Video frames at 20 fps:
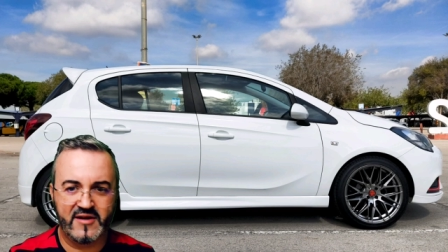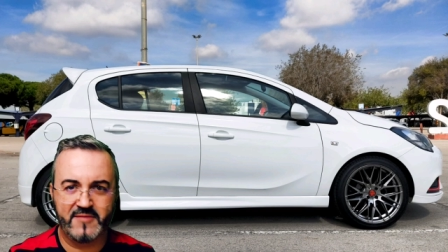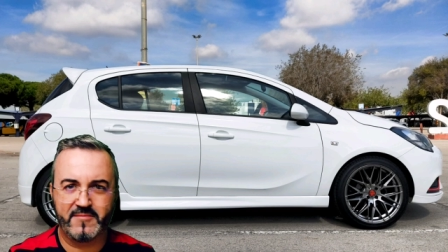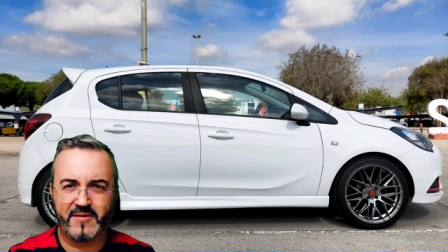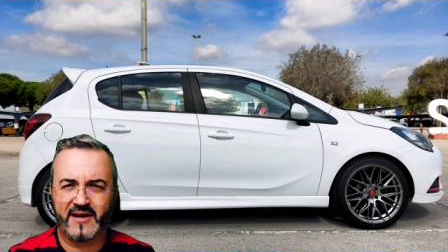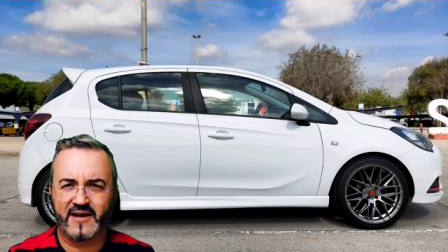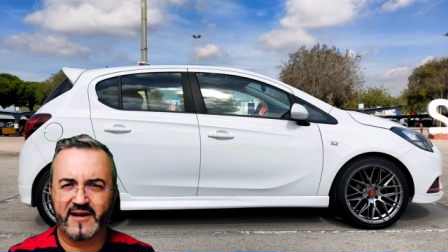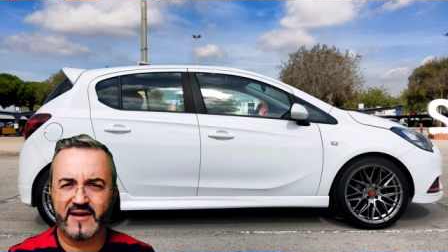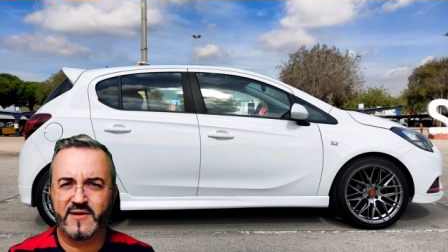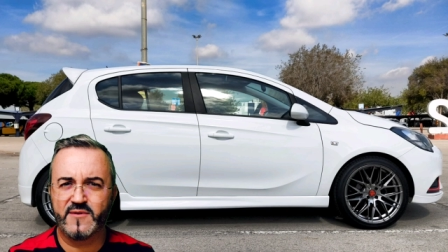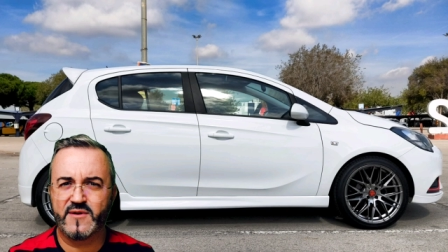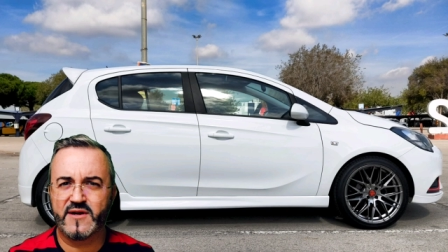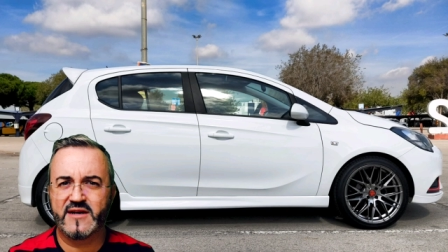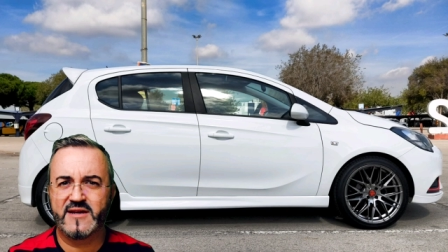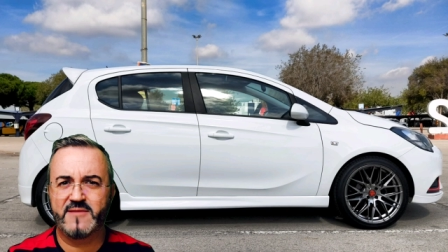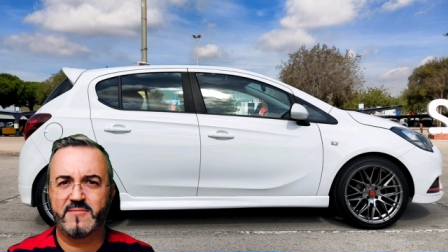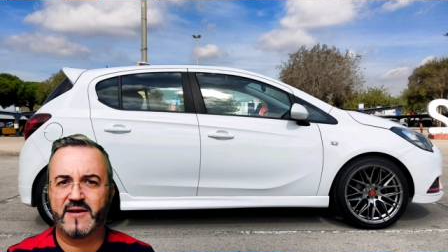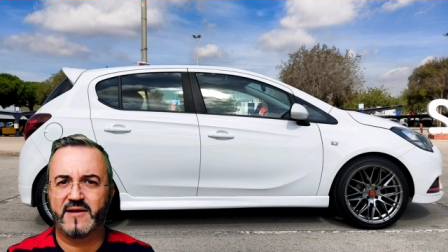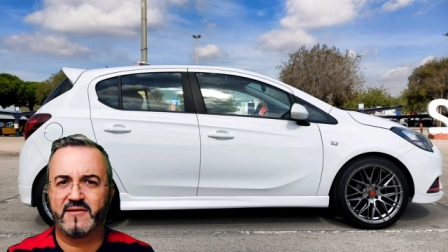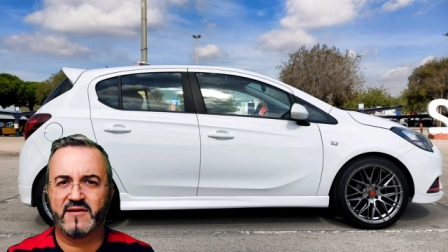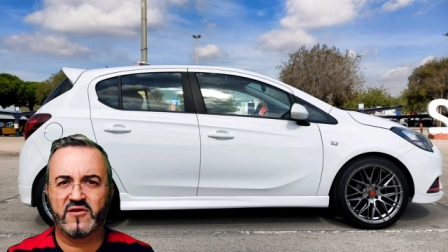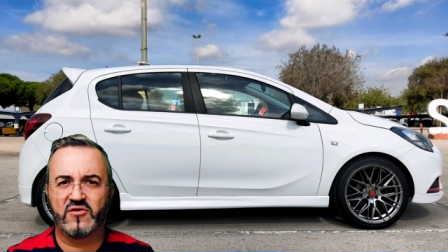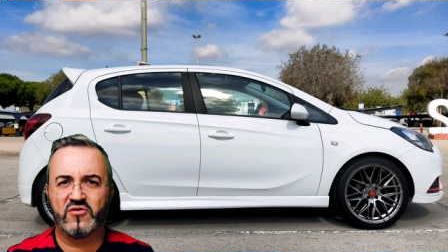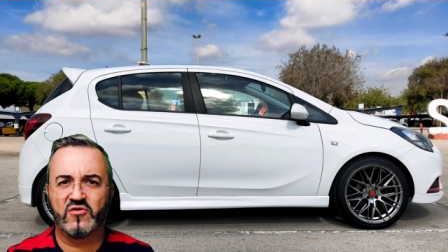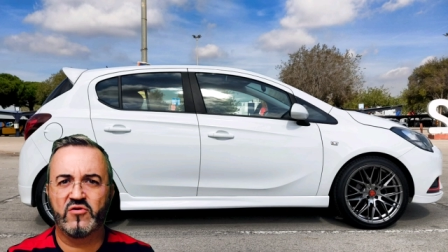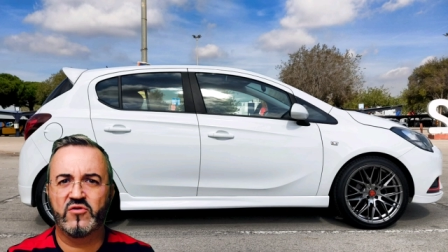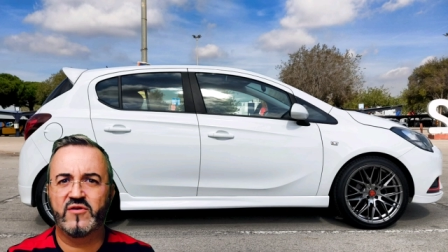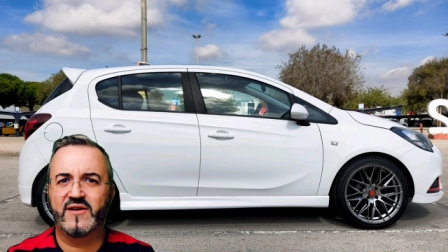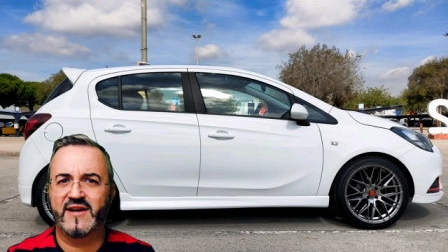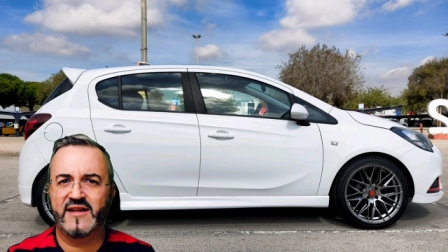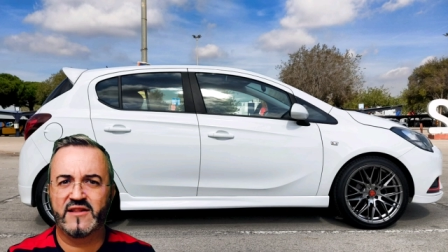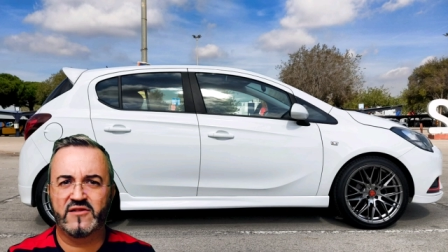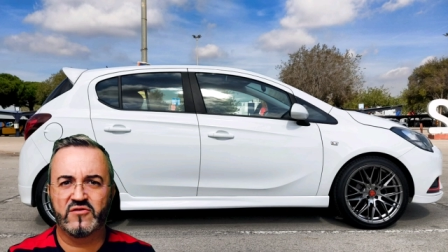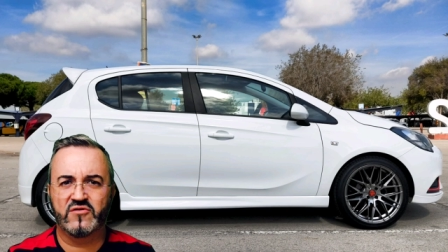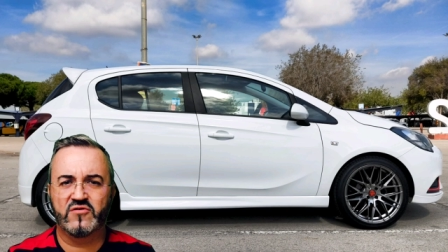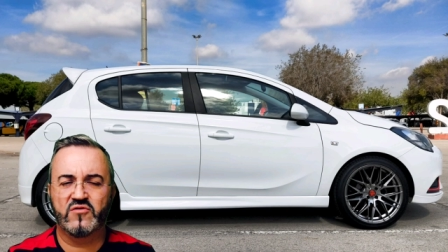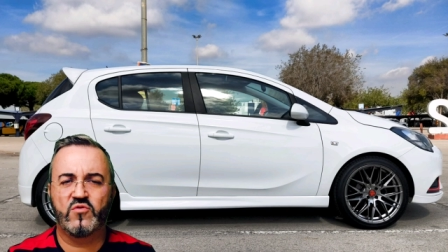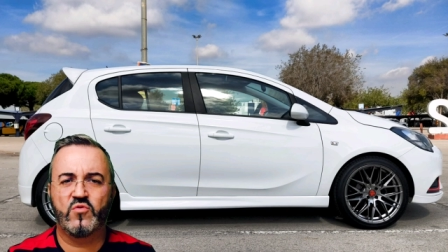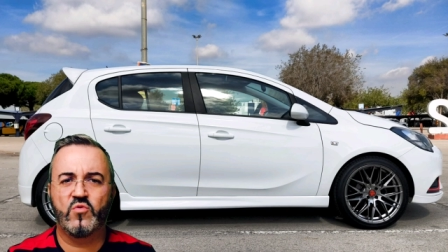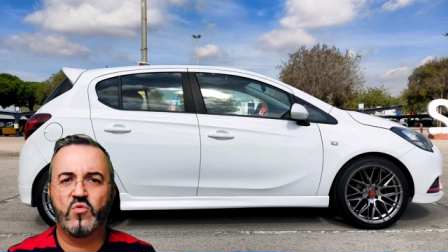ni para arriba ni para abajo,
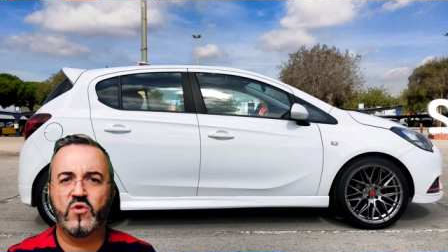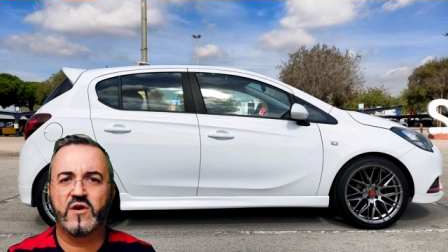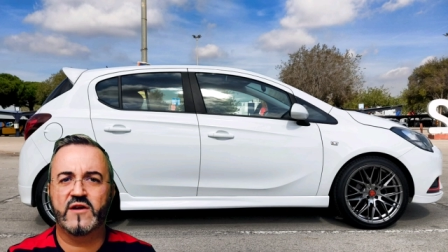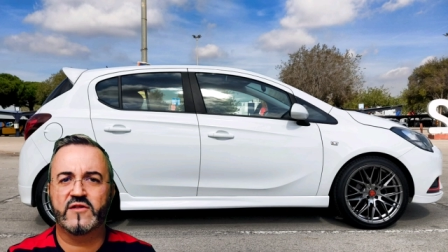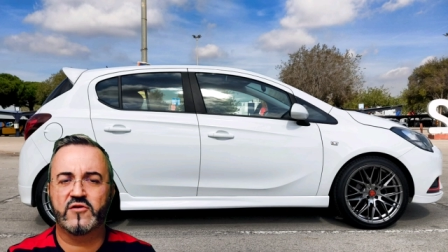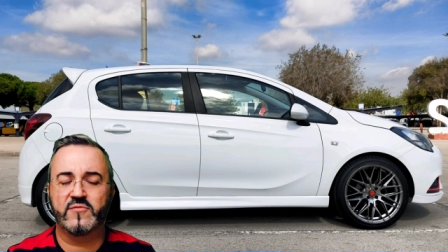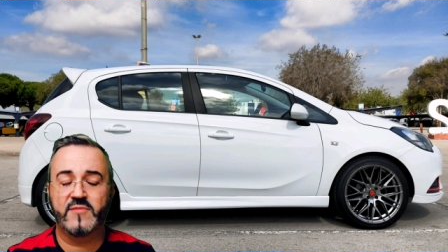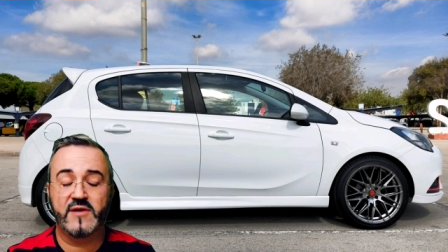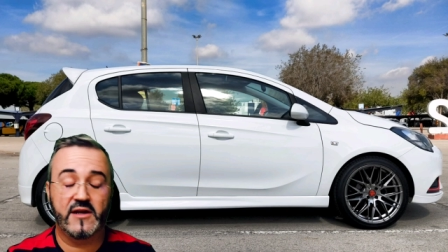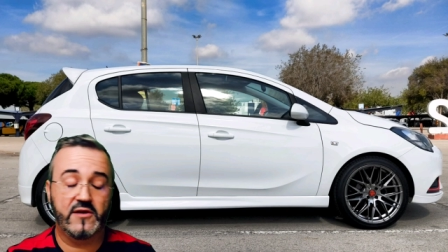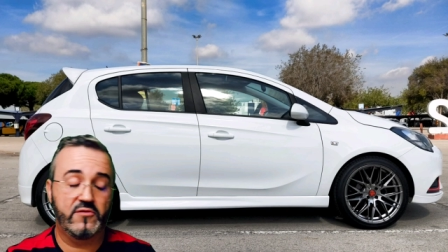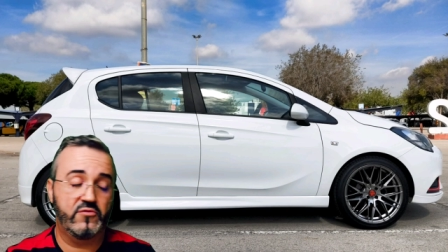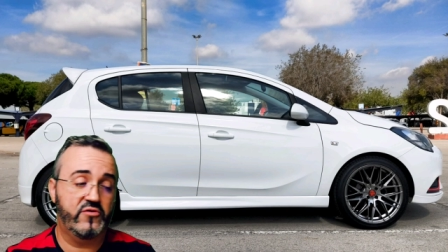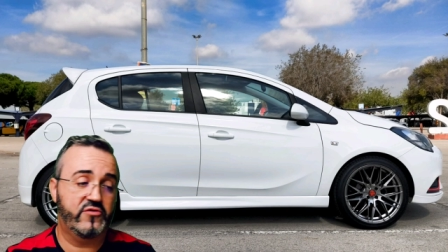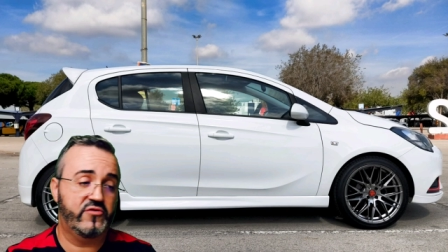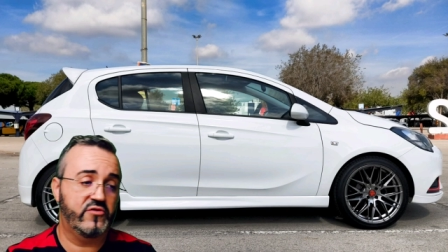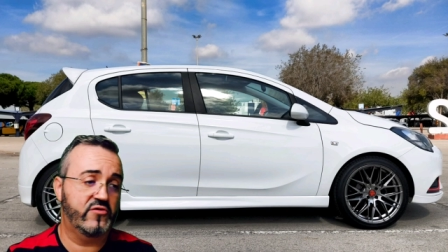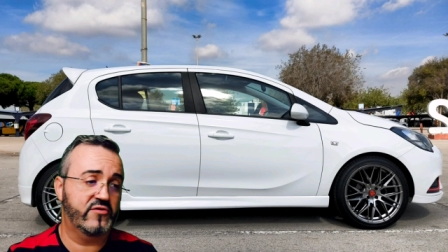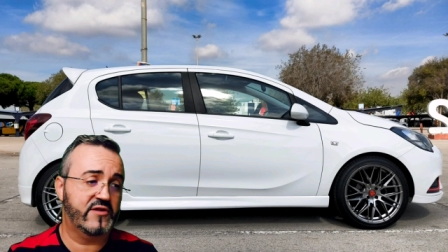neto, 4.000 euros.